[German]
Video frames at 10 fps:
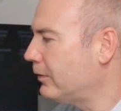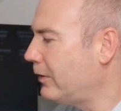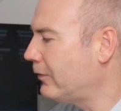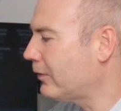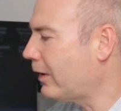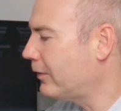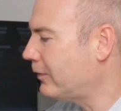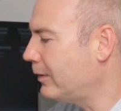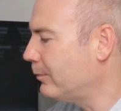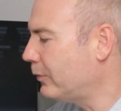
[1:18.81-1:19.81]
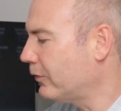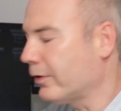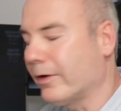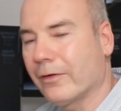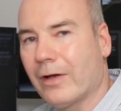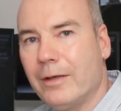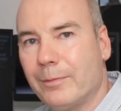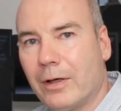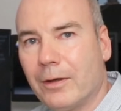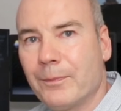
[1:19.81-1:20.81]
Ist halt eben besonders
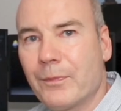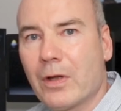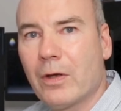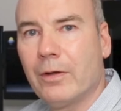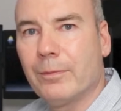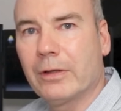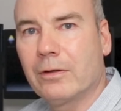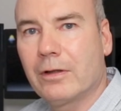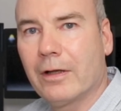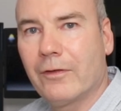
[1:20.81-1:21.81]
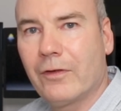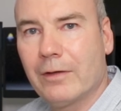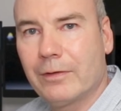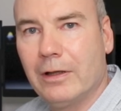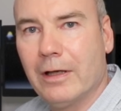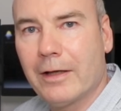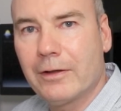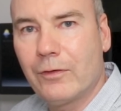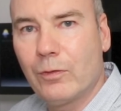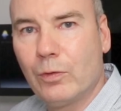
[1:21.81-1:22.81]
haltbar. Man kann sehr viele
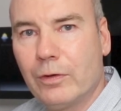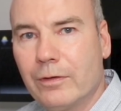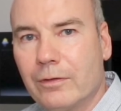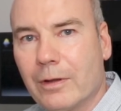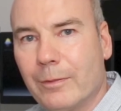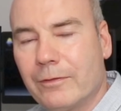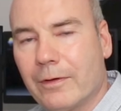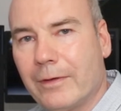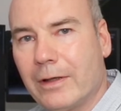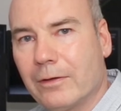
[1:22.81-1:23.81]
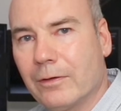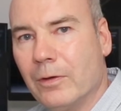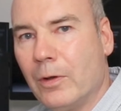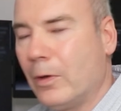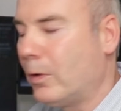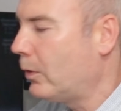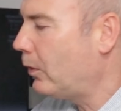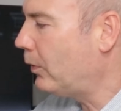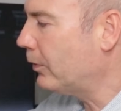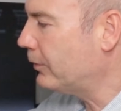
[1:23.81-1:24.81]
Ladezyklen damit verwenden
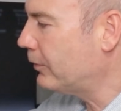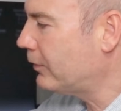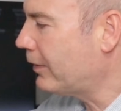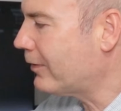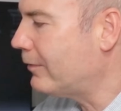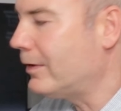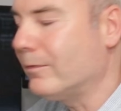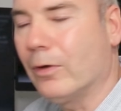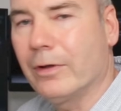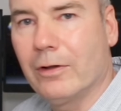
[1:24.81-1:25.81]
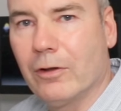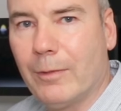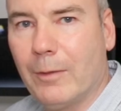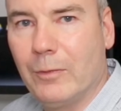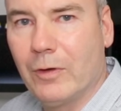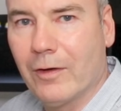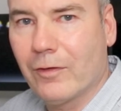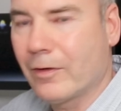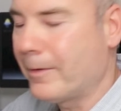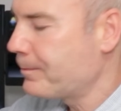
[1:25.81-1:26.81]
und das erwähnen wir auch hinter dem
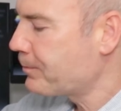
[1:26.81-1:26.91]
Test.